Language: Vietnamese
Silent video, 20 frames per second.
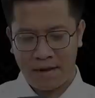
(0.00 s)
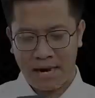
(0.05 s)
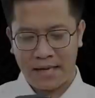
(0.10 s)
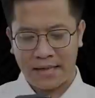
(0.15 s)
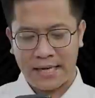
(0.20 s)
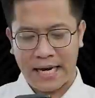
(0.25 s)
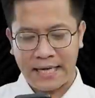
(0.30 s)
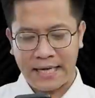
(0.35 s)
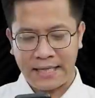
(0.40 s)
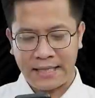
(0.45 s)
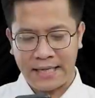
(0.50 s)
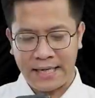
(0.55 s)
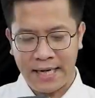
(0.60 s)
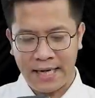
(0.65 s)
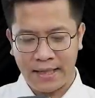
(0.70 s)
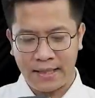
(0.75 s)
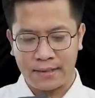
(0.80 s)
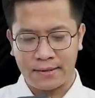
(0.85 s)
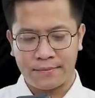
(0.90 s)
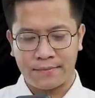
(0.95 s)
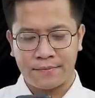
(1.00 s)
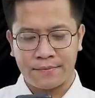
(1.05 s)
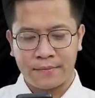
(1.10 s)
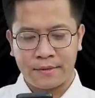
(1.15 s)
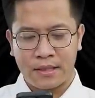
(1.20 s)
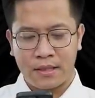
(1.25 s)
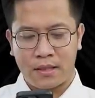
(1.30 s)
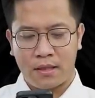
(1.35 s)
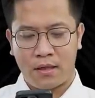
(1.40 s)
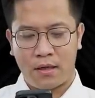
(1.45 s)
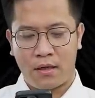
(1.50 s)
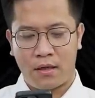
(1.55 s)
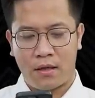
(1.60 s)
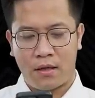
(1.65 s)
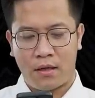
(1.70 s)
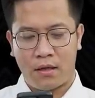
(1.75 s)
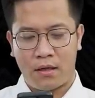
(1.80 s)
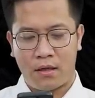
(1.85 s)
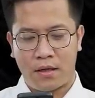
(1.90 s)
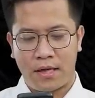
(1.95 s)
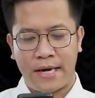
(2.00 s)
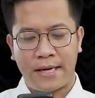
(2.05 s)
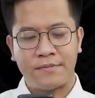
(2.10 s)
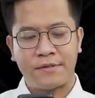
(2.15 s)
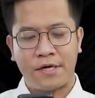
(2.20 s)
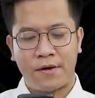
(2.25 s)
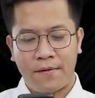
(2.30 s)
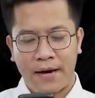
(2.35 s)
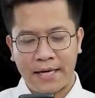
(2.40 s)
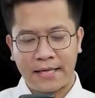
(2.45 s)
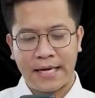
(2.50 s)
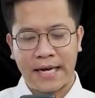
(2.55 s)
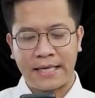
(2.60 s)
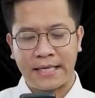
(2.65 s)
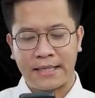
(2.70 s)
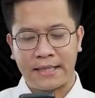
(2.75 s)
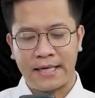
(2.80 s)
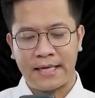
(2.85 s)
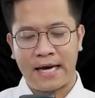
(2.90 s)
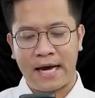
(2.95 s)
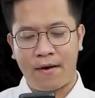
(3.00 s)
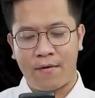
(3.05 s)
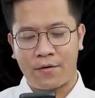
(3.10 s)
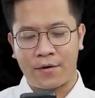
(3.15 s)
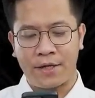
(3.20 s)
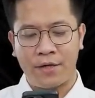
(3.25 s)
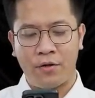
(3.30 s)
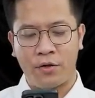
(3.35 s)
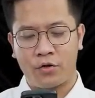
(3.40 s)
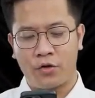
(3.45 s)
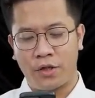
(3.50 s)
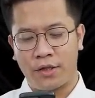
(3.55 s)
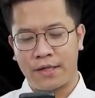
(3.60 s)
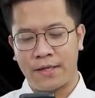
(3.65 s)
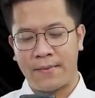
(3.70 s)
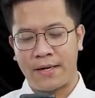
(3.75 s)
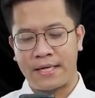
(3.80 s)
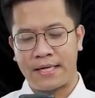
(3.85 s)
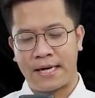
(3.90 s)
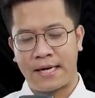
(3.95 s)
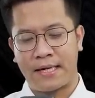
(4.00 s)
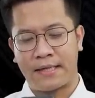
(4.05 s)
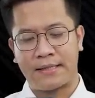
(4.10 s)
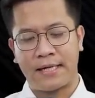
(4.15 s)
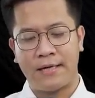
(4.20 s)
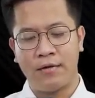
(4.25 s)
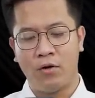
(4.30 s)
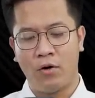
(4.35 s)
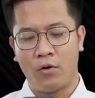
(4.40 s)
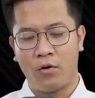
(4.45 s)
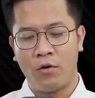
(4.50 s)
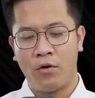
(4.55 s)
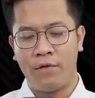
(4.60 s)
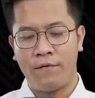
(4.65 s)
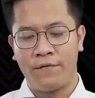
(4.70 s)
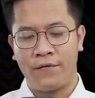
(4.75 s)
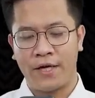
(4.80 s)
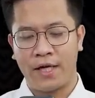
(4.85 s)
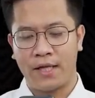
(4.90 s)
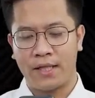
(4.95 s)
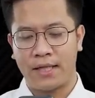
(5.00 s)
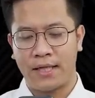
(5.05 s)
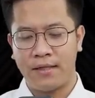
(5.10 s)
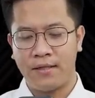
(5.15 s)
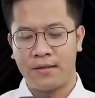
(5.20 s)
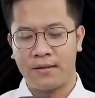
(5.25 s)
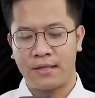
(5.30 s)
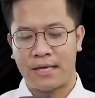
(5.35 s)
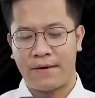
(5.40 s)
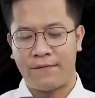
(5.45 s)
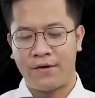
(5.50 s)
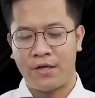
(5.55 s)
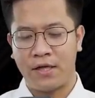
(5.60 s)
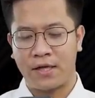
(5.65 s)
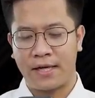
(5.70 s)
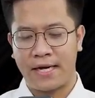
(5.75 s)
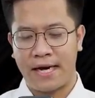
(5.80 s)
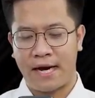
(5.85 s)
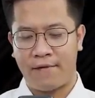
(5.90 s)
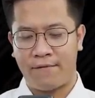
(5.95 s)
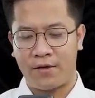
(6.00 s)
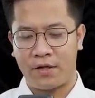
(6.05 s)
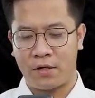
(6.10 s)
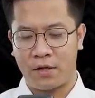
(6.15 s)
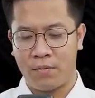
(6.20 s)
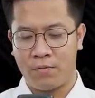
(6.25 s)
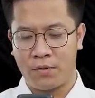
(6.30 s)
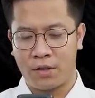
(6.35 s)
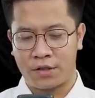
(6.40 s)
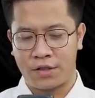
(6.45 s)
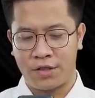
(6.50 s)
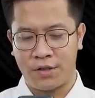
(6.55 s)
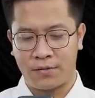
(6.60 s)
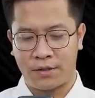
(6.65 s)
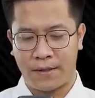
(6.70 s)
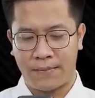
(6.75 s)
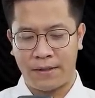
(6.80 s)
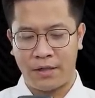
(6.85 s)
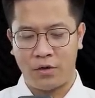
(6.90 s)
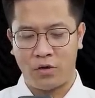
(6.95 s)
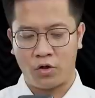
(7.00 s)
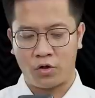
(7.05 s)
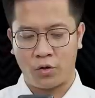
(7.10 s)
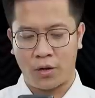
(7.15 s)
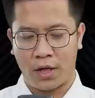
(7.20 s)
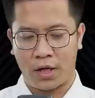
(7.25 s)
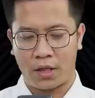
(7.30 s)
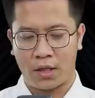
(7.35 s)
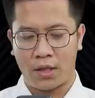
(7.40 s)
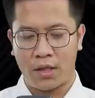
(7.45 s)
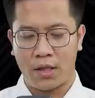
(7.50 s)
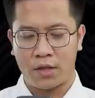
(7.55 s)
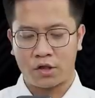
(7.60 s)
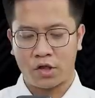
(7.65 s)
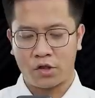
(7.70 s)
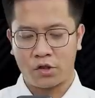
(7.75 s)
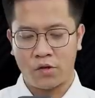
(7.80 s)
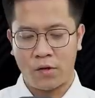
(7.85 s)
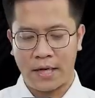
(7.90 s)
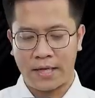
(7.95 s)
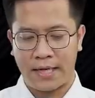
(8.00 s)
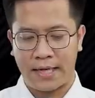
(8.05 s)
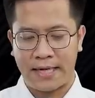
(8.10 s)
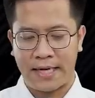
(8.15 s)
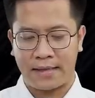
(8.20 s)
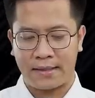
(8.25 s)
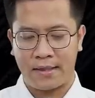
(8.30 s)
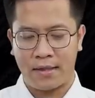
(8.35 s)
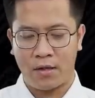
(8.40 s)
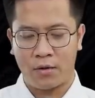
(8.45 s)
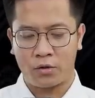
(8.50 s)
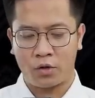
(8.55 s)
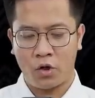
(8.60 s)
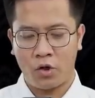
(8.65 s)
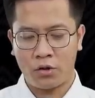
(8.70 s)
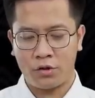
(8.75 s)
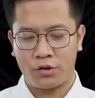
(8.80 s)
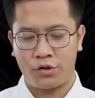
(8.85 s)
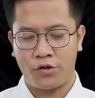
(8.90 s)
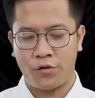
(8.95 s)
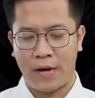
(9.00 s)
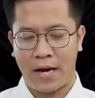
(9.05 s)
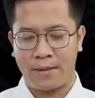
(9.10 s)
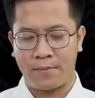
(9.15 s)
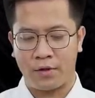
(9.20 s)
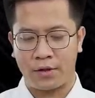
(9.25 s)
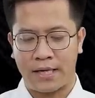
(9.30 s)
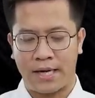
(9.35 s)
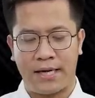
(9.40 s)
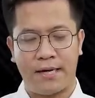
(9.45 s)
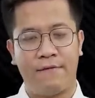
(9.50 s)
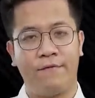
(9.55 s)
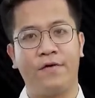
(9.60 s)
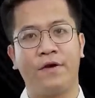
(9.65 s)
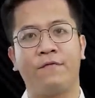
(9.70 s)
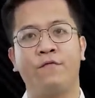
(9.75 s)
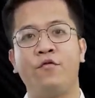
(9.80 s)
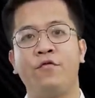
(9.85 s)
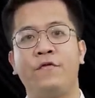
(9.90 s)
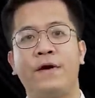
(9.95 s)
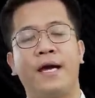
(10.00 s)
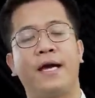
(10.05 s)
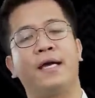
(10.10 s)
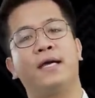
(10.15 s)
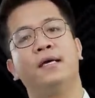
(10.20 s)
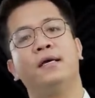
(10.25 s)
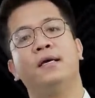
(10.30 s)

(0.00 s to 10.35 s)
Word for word: Bạn Khanh Kiên, à, em chào anh, anh nghĩ thế nào khi đội tuyển Tây Ban Nha đã thay đổi huấn luyện viên, thế nhưng David De Gea vẫn không được triệu tập lên đội tuyển, cho dù anh ấy đang thi đấu tốt, chúc anh một ngày làm việc vui vẻ.